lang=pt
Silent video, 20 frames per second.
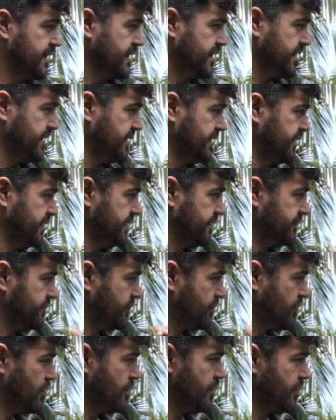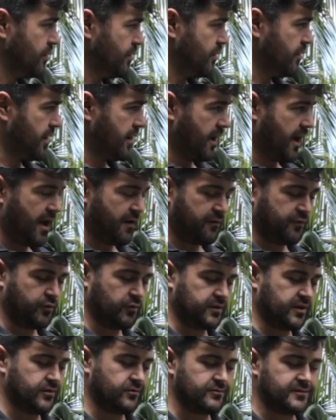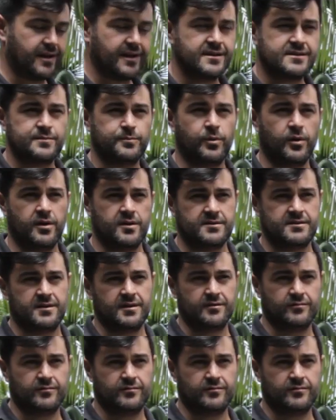E como a fruta não está exposta